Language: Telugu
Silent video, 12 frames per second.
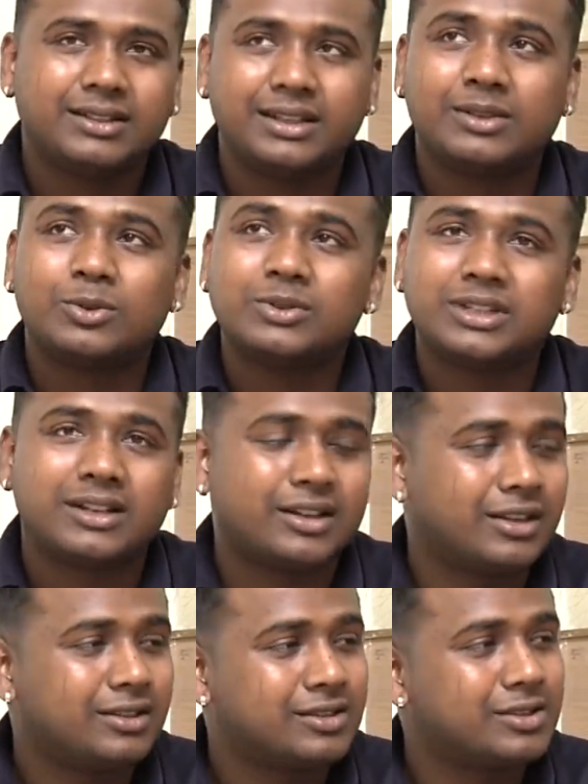ఏ రూల్స్ అండ్
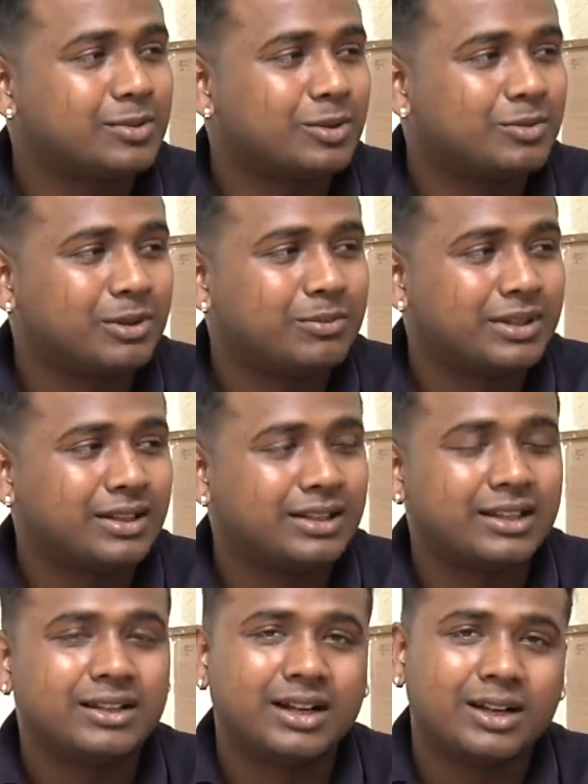రెగ్యులేషన్స్ ఏమైనా పంపించాలి
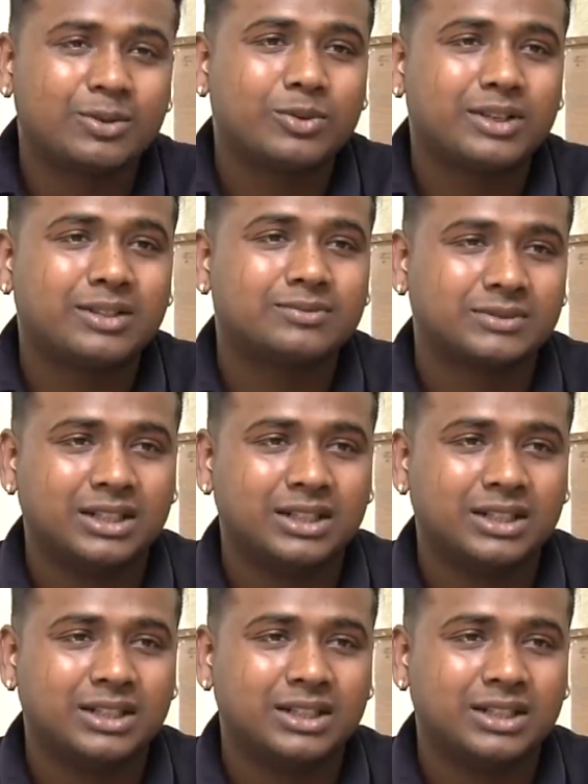అది కాకుండా